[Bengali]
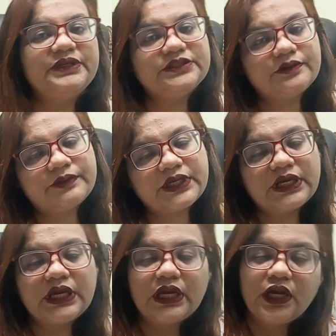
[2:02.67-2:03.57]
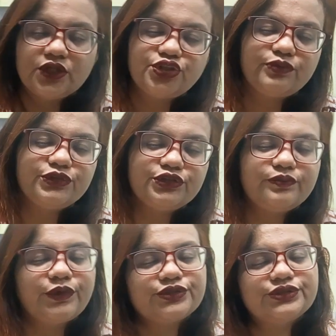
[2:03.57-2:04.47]
আপনি যেভাবে জন্মঞ্জন
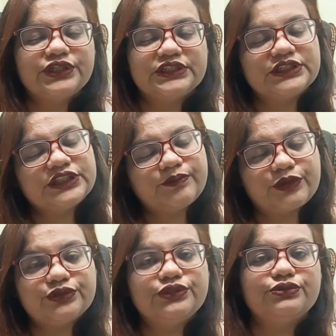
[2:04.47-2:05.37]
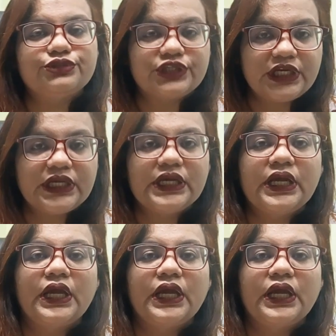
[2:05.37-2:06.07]
পদ্ধতি আছে সে পদ্ধতি অনুসারেই